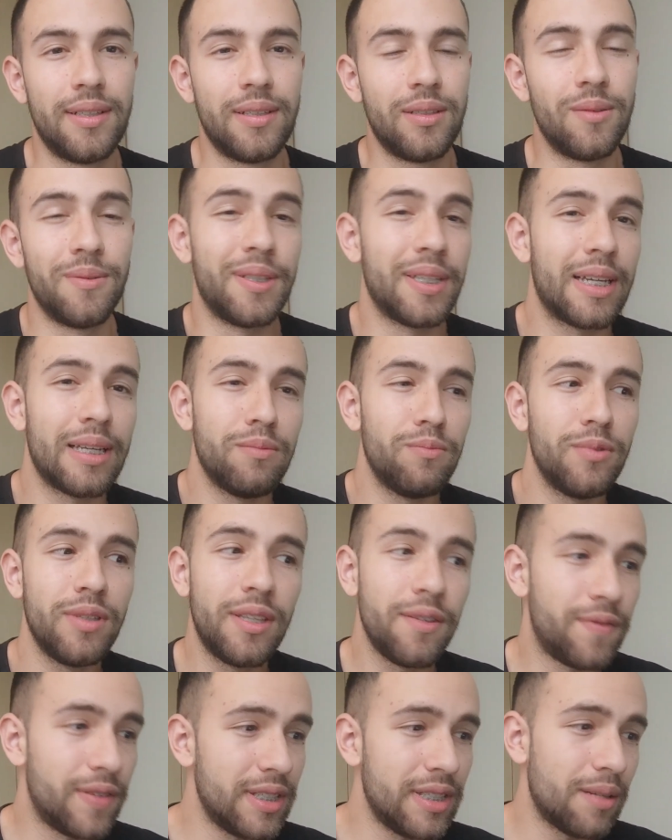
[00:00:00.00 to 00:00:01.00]
Yo sé que es muy
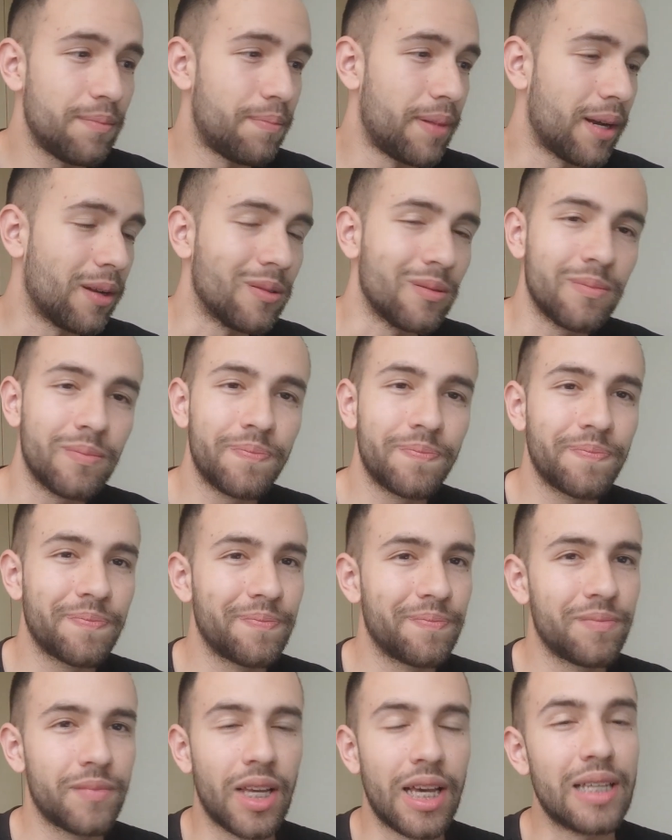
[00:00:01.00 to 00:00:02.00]
difícil, pero
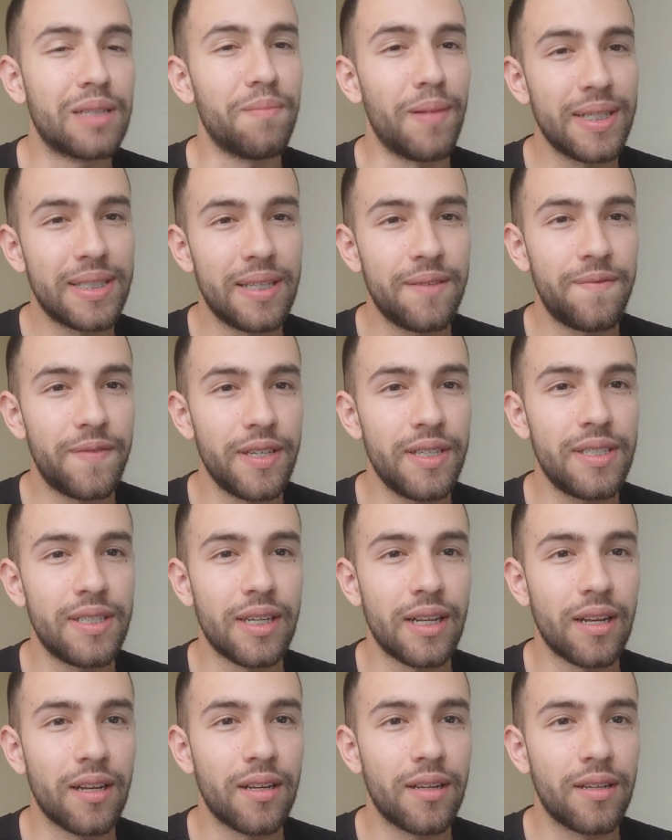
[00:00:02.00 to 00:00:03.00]
es más
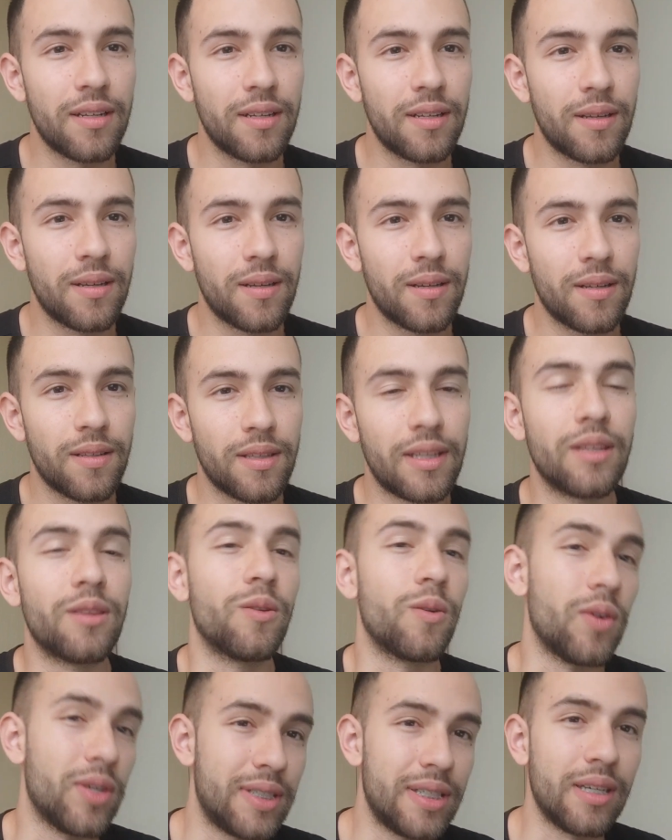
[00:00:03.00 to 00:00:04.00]
difícil
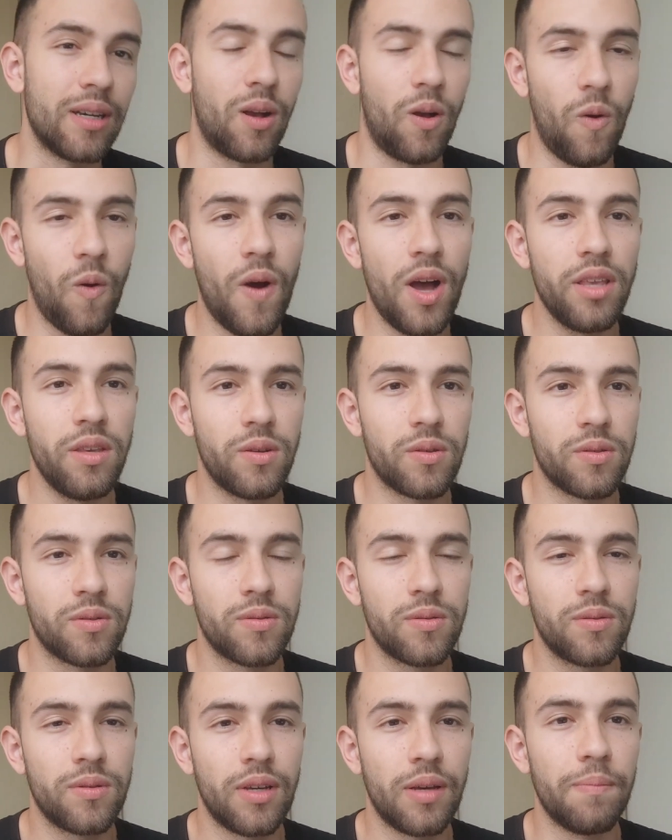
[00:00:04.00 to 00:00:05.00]
dentro de cinco años
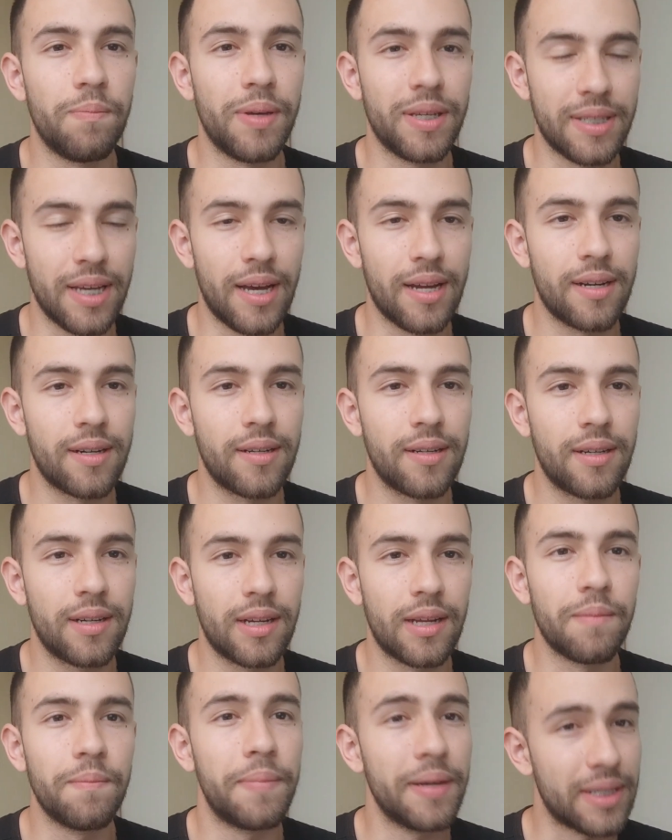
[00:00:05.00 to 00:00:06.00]
empezar
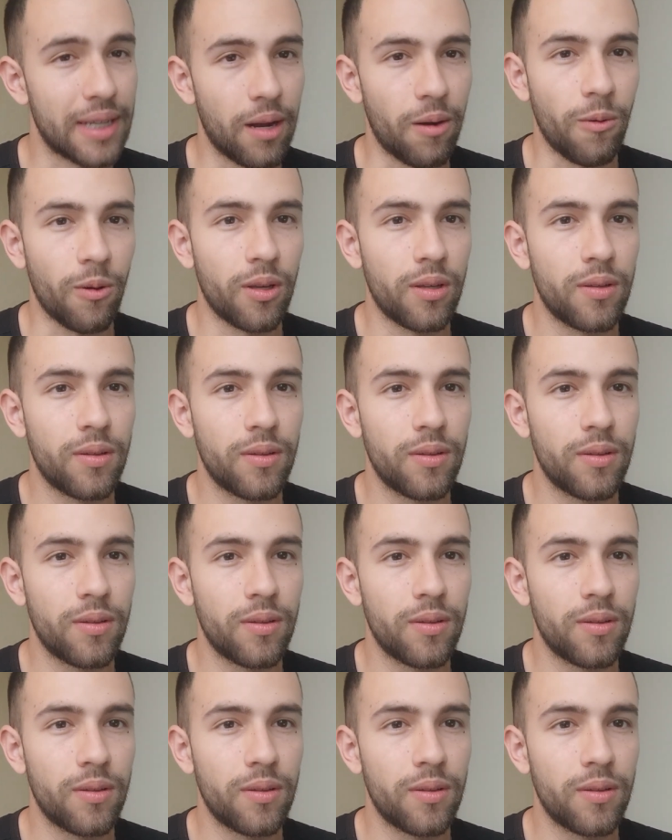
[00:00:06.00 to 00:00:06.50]
empezar hoy.